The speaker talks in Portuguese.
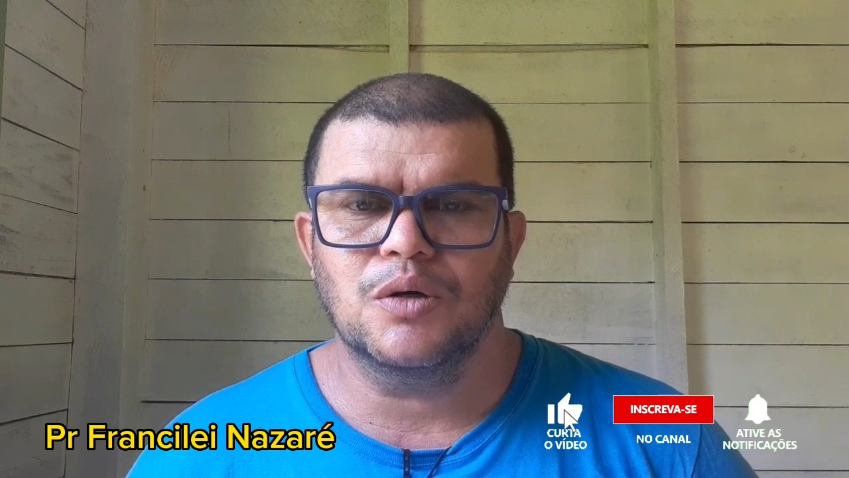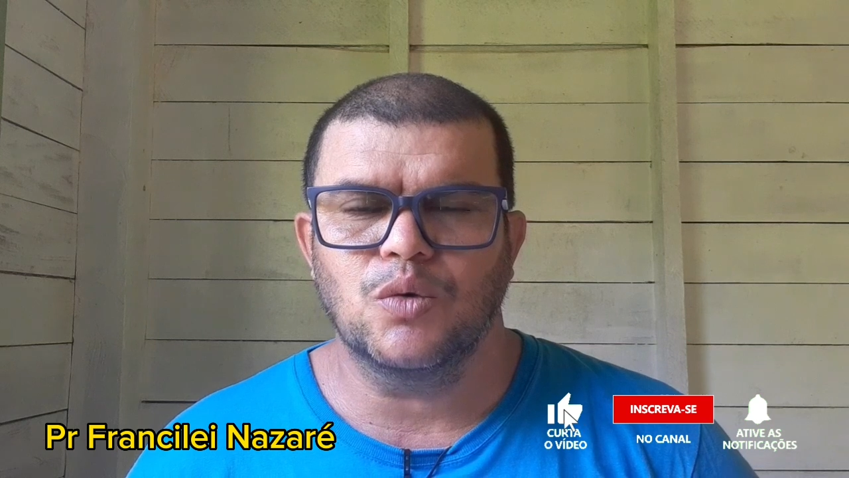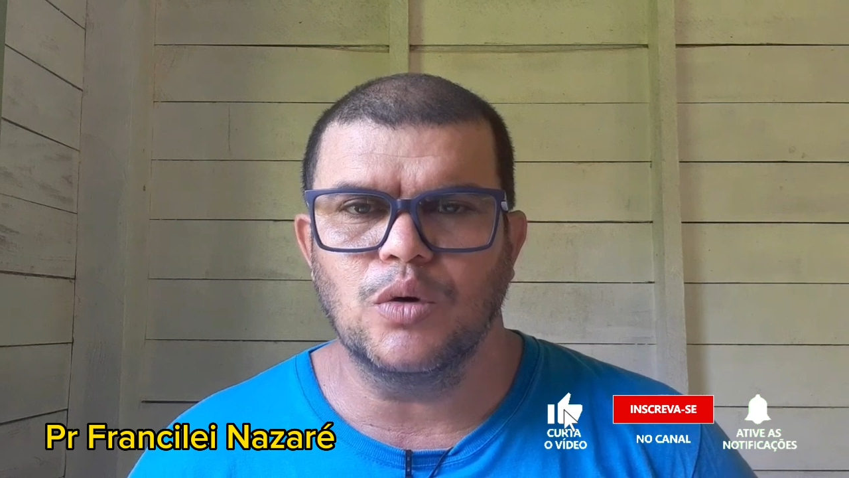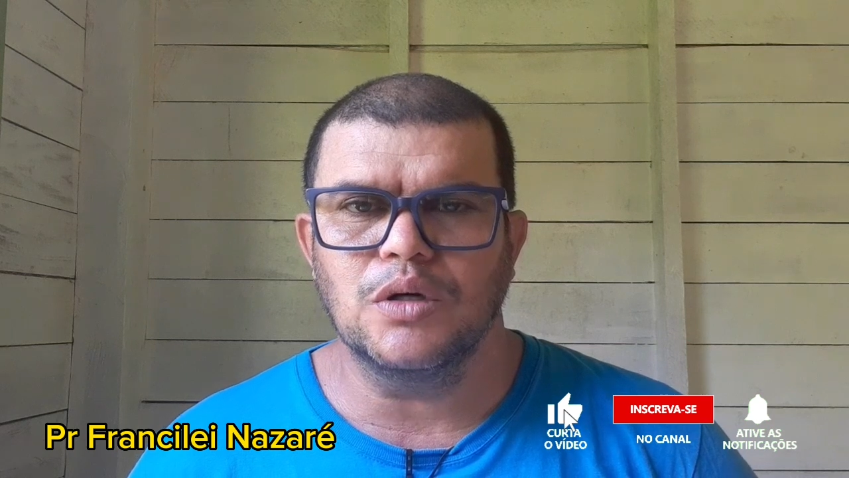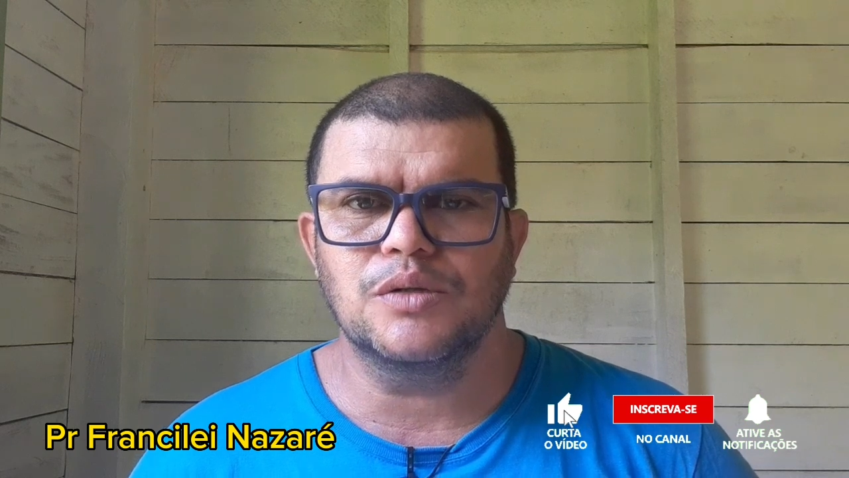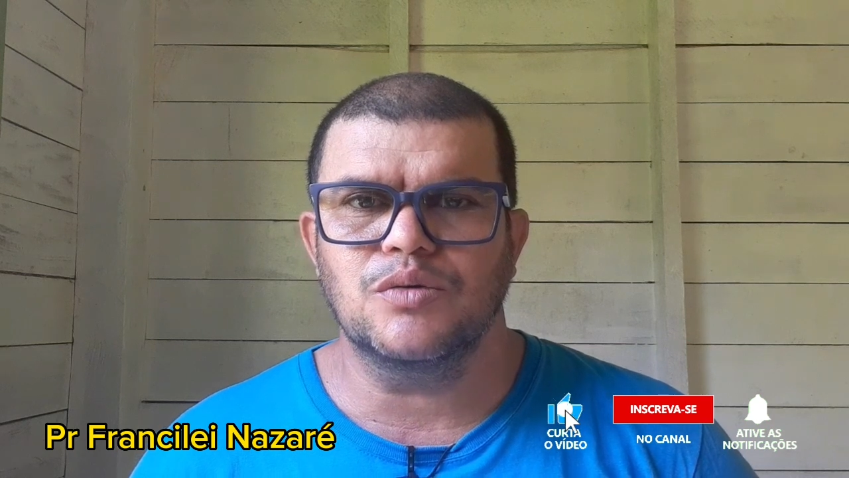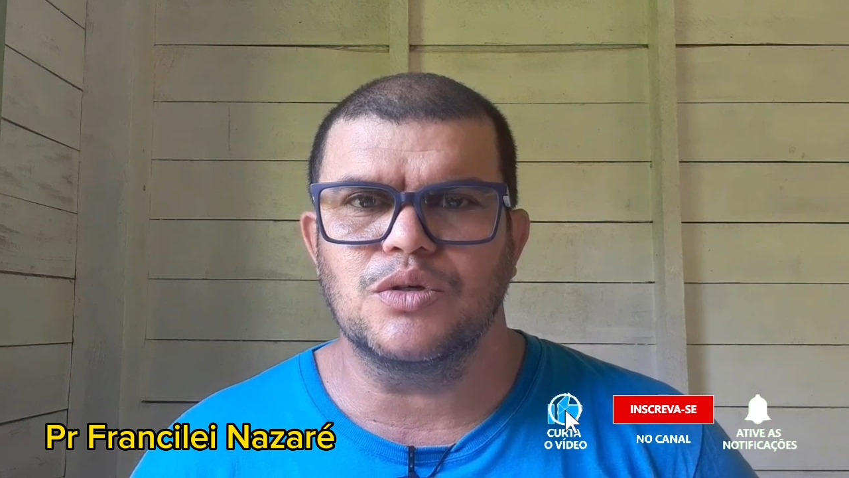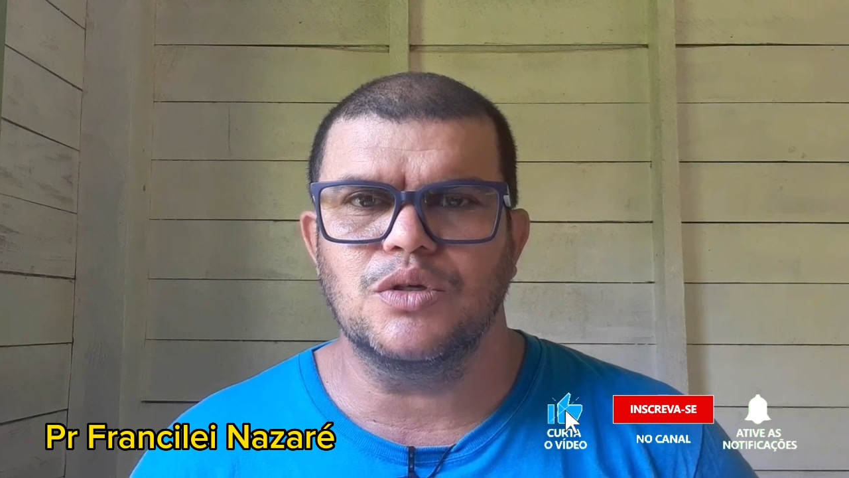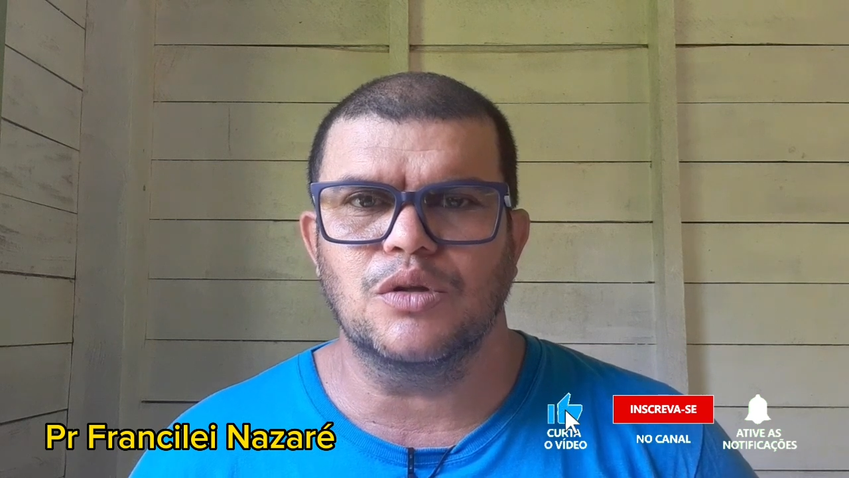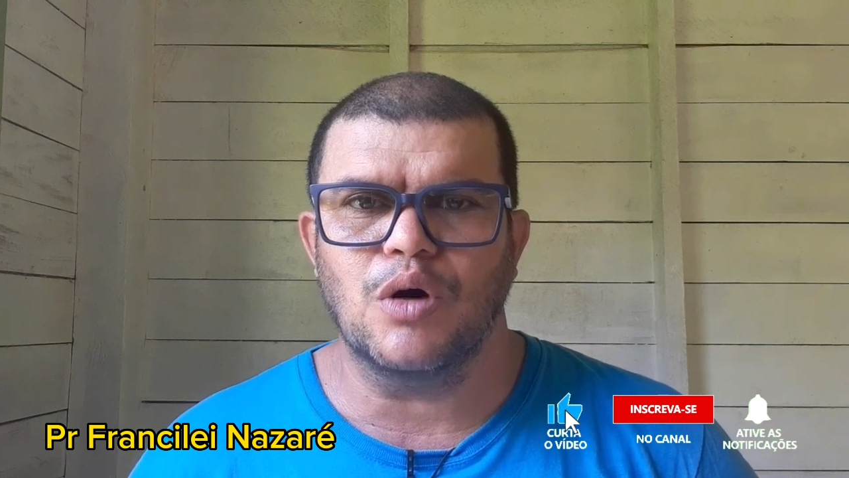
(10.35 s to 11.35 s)

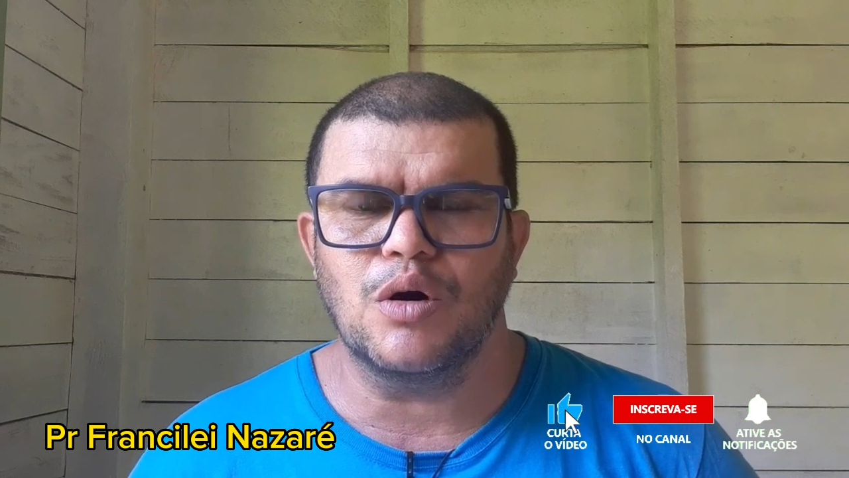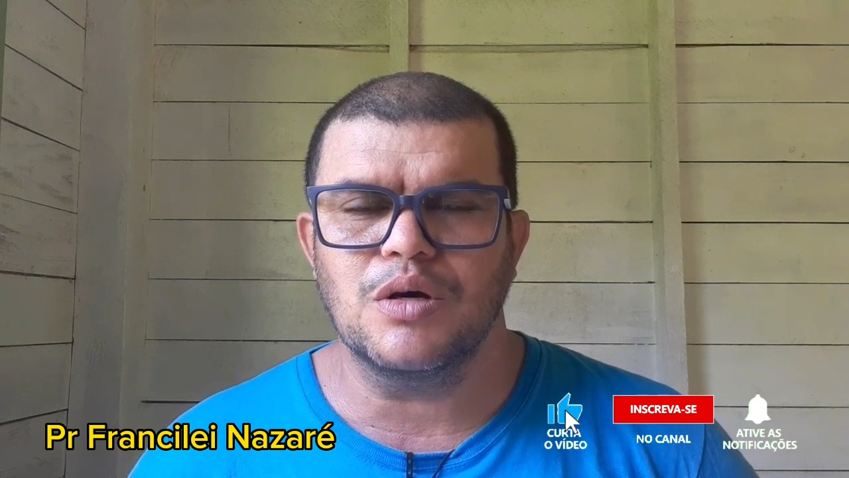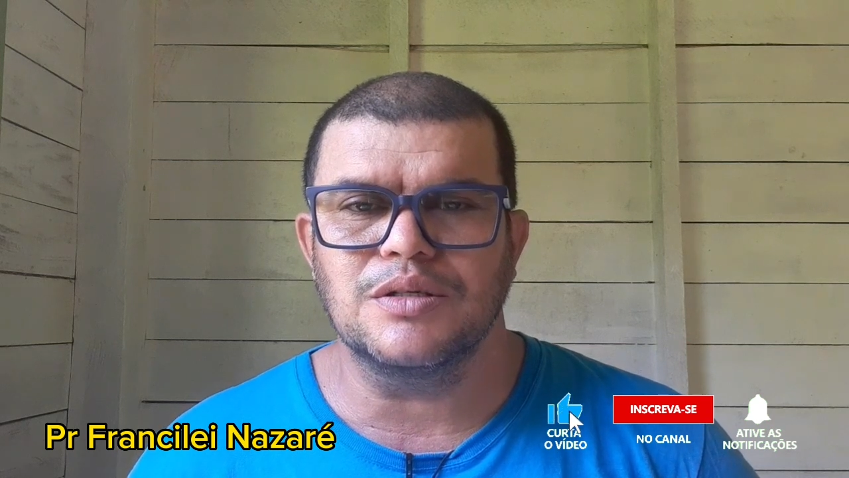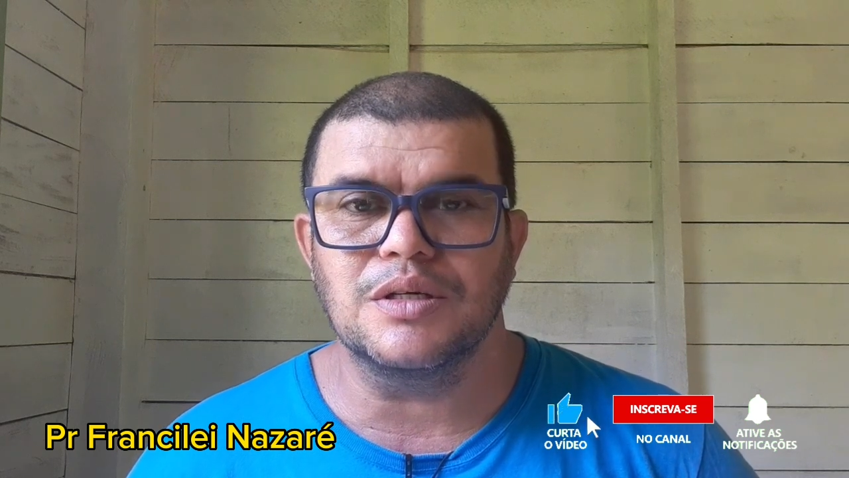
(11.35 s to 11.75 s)
Quantos de nós